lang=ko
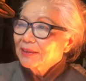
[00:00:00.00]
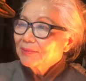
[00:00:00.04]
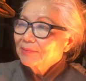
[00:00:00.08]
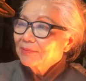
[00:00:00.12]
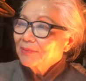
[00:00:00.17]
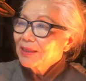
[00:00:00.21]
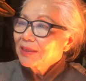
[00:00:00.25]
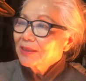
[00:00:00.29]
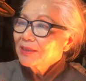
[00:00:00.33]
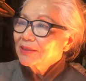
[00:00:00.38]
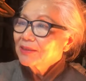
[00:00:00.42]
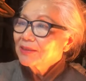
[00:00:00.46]

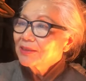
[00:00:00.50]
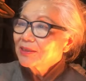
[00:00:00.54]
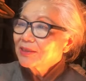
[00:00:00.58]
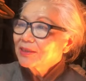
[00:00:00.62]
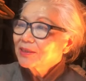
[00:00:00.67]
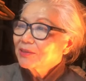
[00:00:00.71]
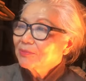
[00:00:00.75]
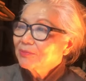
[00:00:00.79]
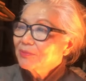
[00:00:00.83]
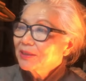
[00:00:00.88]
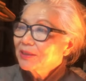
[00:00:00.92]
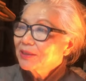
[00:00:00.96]
매일
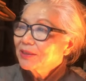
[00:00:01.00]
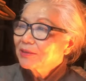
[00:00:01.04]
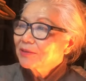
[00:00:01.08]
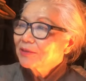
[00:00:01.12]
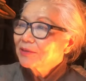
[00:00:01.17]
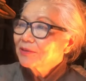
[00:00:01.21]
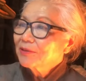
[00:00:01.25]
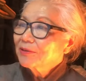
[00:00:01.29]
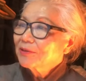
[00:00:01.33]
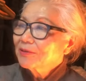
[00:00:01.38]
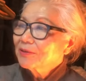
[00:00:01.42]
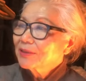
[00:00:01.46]
열심히
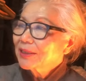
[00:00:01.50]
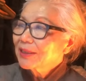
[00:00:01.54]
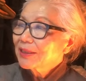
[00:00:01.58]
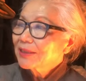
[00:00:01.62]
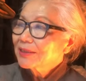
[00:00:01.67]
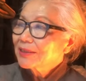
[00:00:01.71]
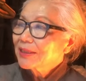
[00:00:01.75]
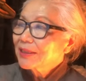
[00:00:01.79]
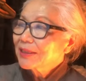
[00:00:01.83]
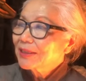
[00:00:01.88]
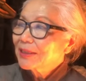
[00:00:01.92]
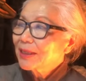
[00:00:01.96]

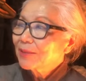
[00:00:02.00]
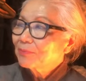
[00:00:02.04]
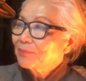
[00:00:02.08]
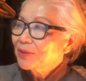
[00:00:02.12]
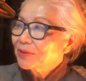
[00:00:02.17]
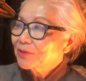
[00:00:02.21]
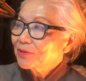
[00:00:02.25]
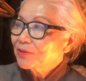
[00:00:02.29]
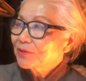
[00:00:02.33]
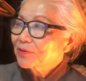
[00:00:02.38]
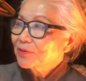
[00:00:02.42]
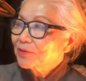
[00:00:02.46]
걷는데 살이 안
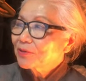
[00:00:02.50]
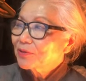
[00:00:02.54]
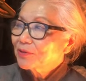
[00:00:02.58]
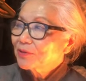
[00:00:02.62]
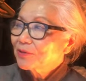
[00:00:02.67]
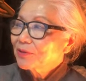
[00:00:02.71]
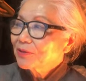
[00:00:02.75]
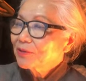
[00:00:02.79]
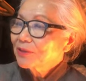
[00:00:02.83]
빠져